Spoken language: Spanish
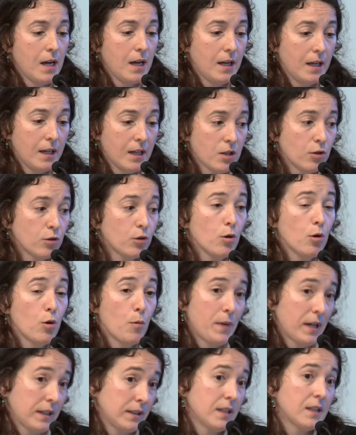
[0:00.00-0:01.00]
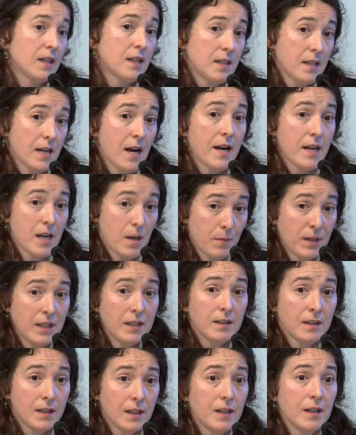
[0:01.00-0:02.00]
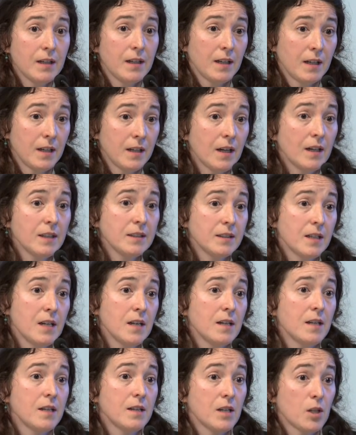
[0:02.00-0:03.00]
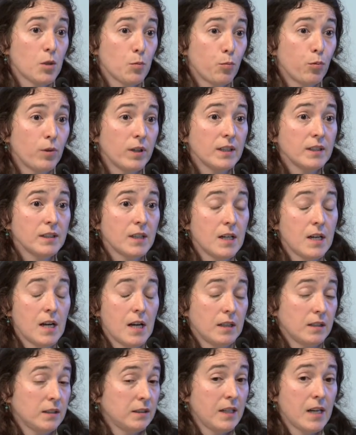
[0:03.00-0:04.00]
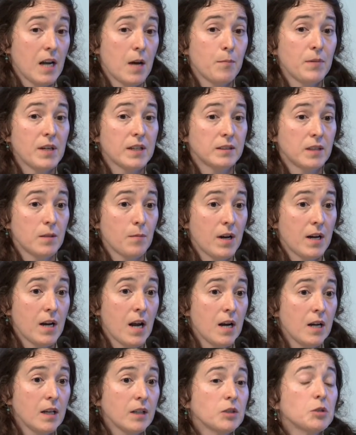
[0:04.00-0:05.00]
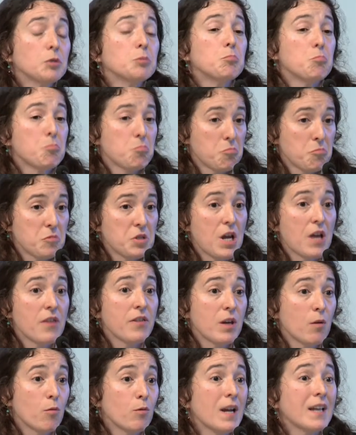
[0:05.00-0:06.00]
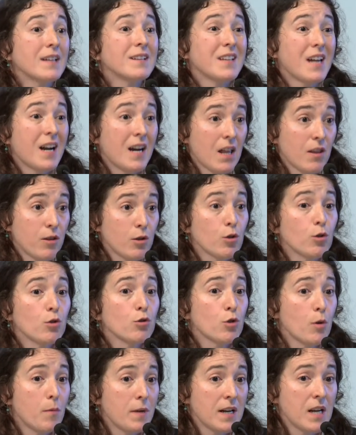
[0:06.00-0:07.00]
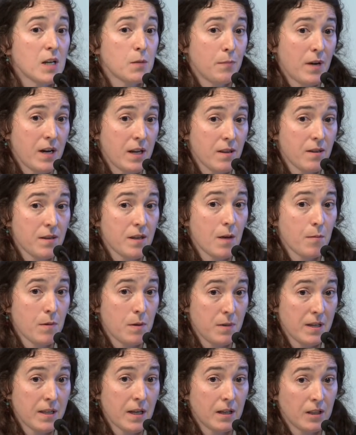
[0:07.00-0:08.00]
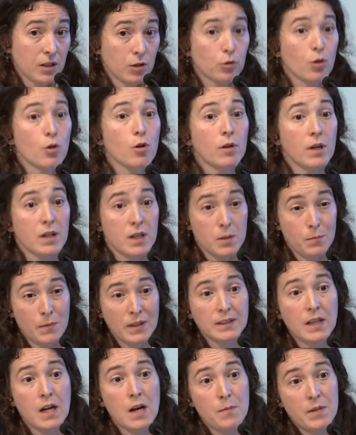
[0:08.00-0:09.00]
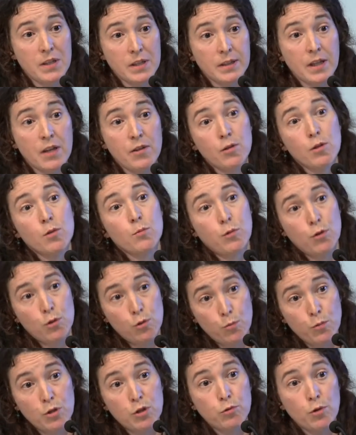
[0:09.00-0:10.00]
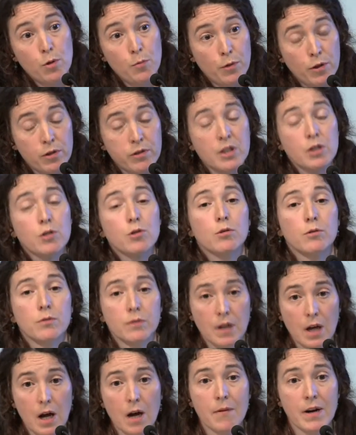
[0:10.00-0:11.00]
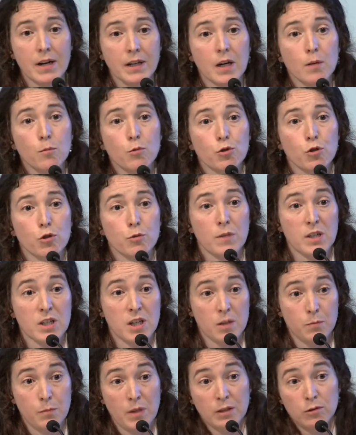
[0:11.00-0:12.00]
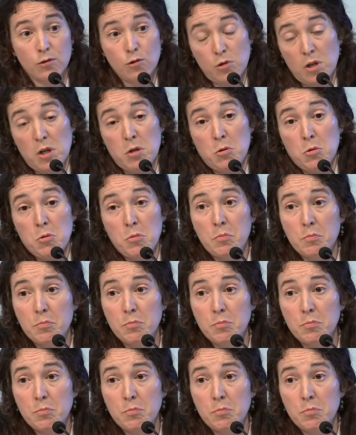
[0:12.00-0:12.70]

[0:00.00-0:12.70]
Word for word: Esto lo practican diariamente en casa y después en las terapias semanales se hace una integración sobre la experiencia vivida. Esto en lo que respecta a la meditación. Por supuesto, el proceso abarca muchos más aspectos que no,